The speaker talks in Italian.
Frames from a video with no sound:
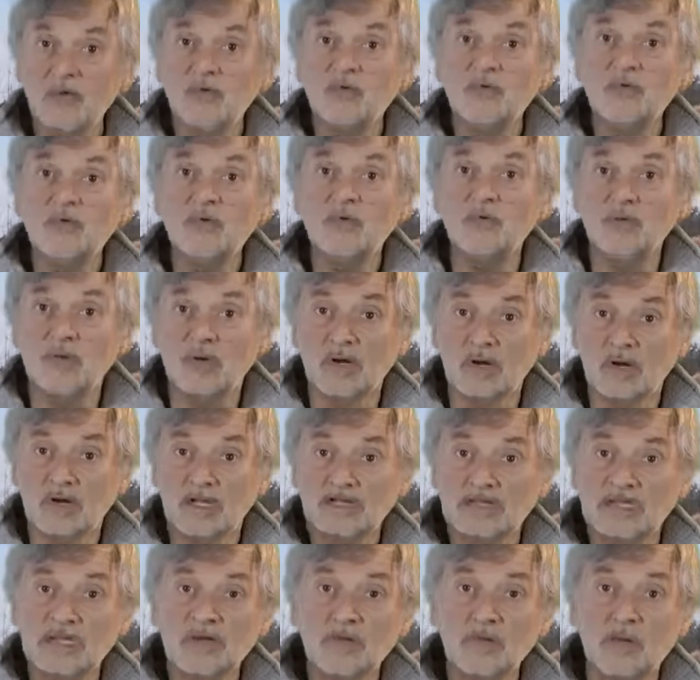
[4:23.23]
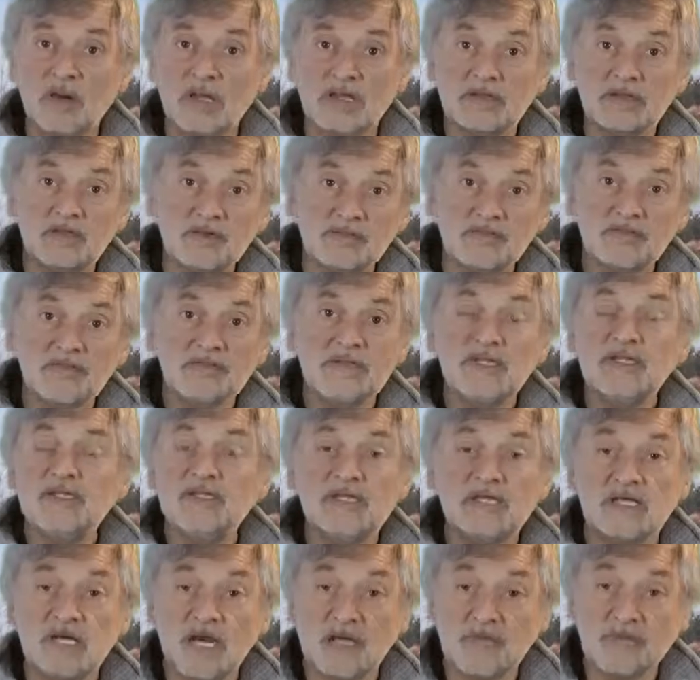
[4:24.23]
un numero adeguato
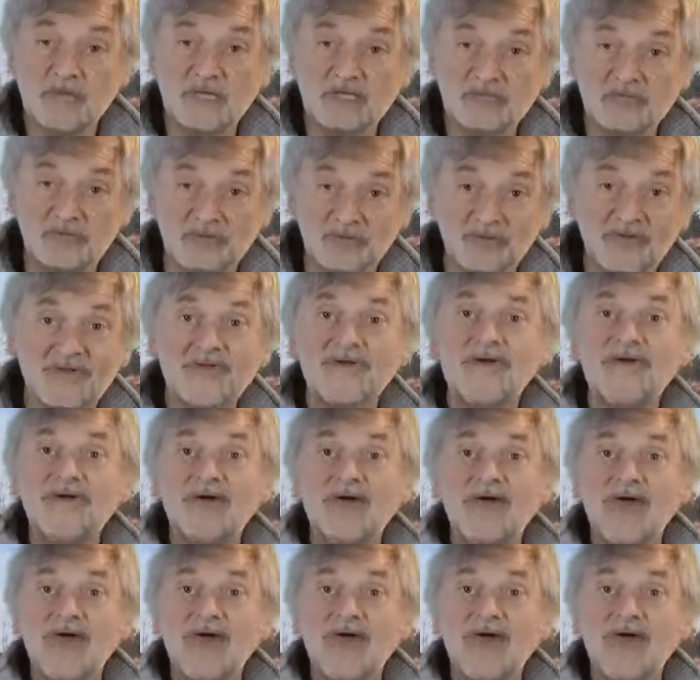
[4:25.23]
di tiramisù.